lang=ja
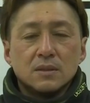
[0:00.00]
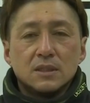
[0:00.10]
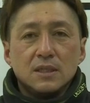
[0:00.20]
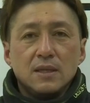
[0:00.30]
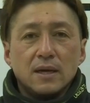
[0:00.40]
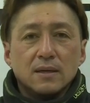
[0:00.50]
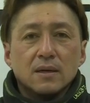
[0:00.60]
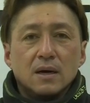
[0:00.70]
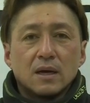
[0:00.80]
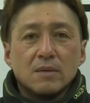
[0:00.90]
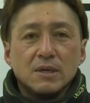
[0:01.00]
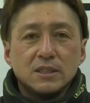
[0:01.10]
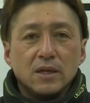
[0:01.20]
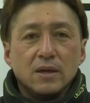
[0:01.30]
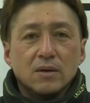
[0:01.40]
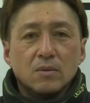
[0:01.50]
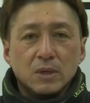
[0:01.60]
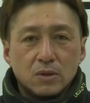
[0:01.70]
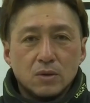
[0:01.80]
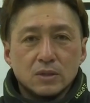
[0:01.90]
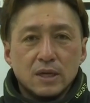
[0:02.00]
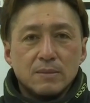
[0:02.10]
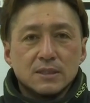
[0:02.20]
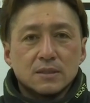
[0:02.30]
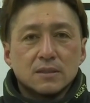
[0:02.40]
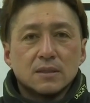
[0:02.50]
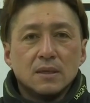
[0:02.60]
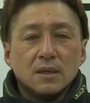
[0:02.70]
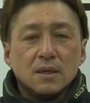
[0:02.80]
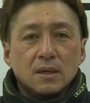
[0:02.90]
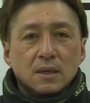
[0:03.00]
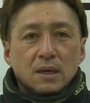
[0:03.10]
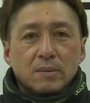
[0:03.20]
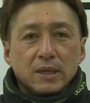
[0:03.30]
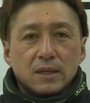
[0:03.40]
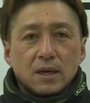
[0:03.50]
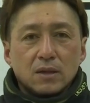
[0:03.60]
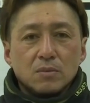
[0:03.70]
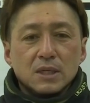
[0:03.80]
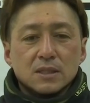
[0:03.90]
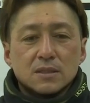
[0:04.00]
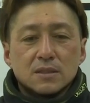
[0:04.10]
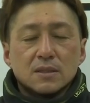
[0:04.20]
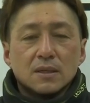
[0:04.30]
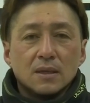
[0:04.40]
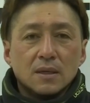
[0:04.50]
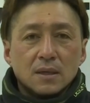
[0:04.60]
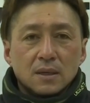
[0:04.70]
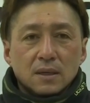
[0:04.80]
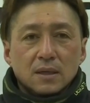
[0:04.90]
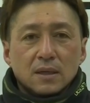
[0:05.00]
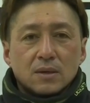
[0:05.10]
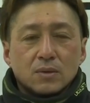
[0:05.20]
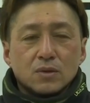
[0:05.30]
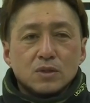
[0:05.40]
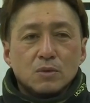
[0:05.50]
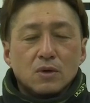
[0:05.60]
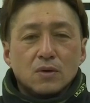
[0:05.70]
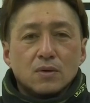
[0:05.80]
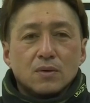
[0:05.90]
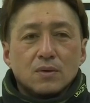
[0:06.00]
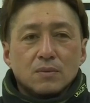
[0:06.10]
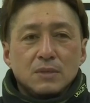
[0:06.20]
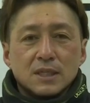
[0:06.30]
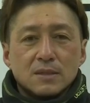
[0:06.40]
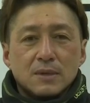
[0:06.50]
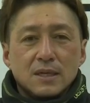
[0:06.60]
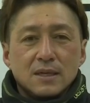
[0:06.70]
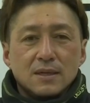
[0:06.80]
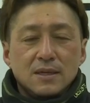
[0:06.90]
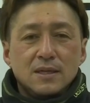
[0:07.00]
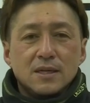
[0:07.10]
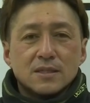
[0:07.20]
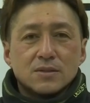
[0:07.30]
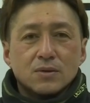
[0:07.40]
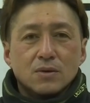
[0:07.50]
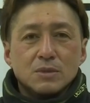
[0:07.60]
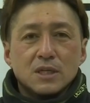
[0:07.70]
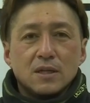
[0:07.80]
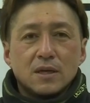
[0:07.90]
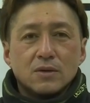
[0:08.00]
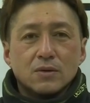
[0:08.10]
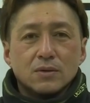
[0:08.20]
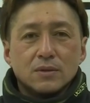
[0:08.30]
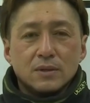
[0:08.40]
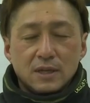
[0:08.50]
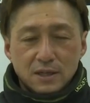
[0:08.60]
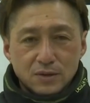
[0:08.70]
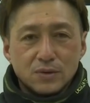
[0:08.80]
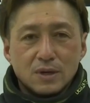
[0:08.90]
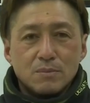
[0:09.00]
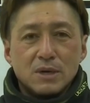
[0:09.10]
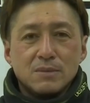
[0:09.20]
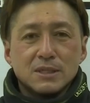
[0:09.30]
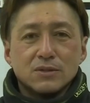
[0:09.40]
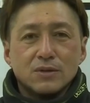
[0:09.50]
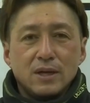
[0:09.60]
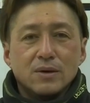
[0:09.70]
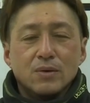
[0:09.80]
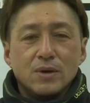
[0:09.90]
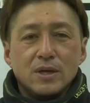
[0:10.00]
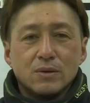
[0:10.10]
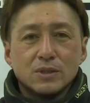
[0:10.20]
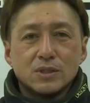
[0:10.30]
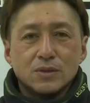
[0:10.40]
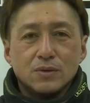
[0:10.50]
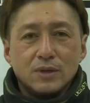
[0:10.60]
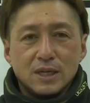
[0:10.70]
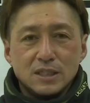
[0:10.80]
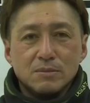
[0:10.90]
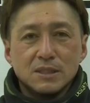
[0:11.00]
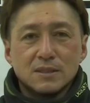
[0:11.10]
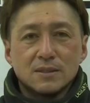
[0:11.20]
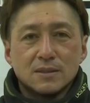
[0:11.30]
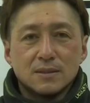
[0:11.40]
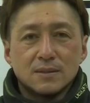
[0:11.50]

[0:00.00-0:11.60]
新年明けましておめでとうございます安倍武富です、えー、今年も皆様にいいレースをお見せできるできるよう頑張りますので応援よろしくお願いします